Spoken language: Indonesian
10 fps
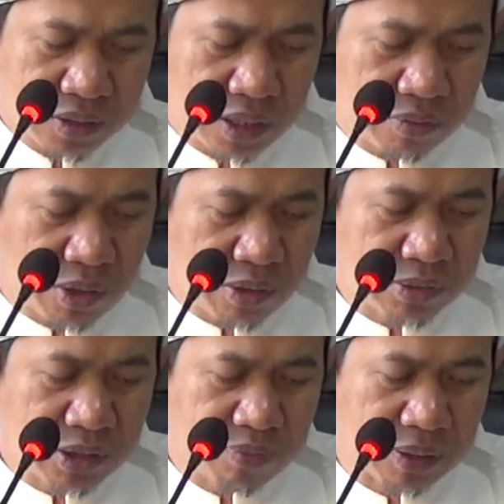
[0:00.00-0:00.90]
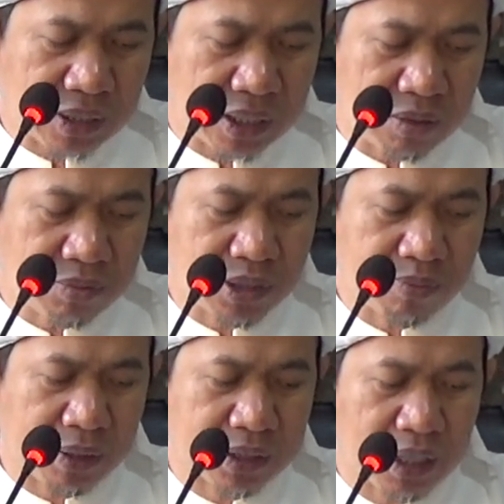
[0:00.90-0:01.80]
Tidak boleh mensifatkannya
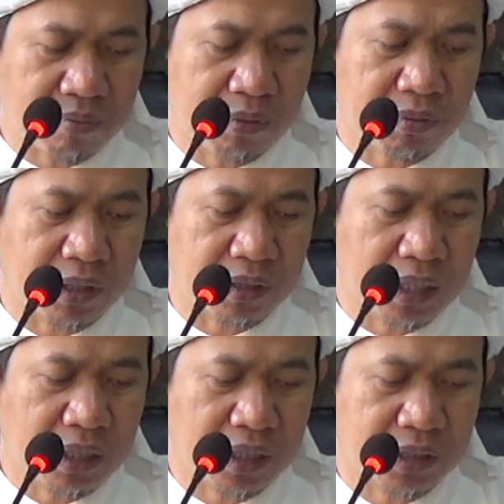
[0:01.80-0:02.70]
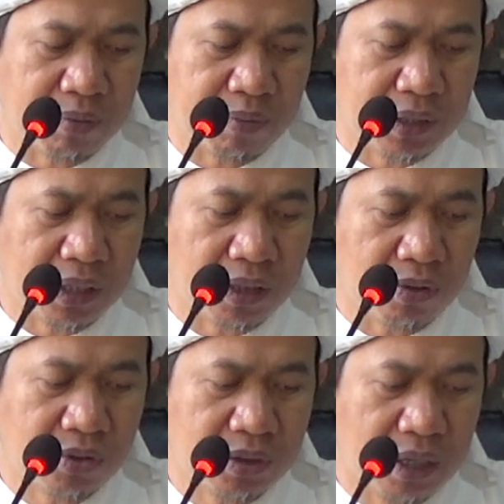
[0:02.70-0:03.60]
mensifatkan pemerintah dengan sifat yang
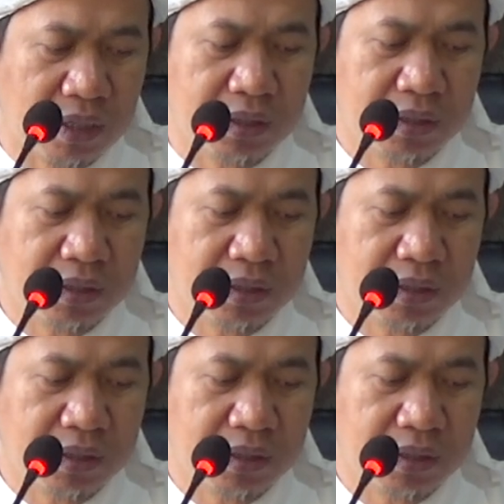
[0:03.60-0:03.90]
dusta.